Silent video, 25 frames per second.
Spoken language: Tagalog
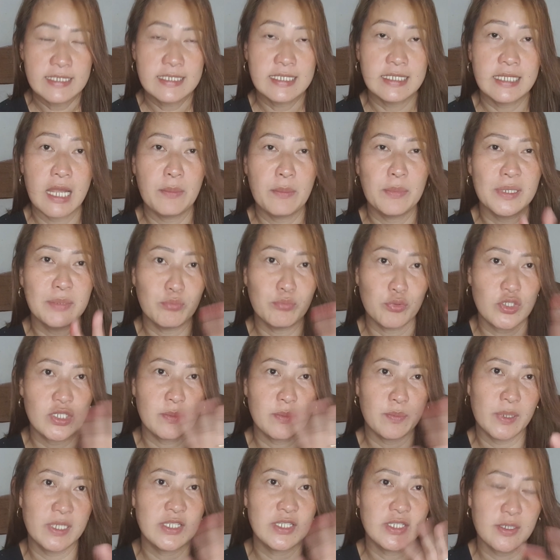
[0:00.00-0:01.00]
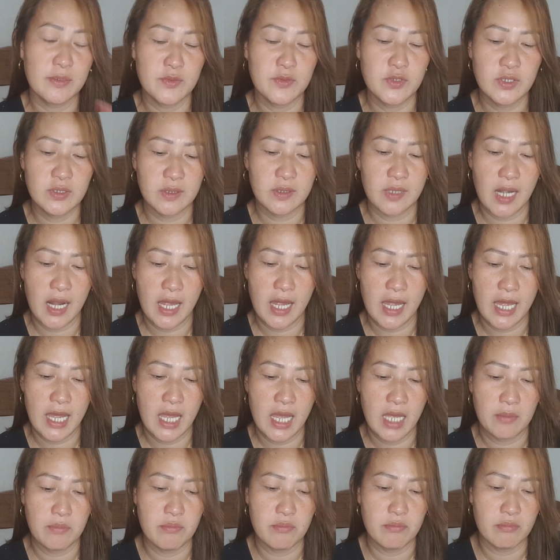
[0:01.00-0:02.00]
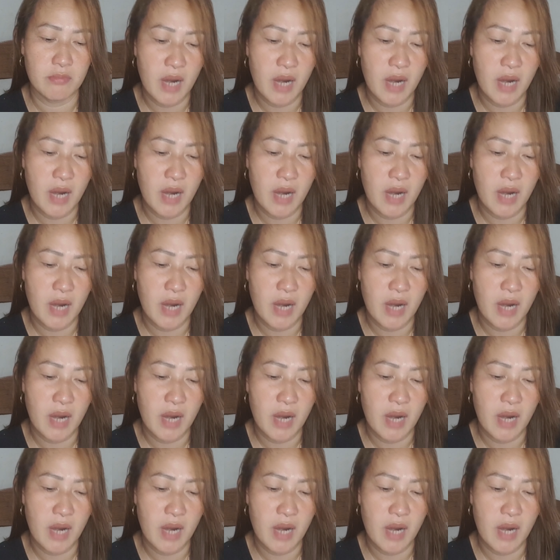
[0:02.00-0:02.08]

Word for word: Salamat po sa pag-subscribe.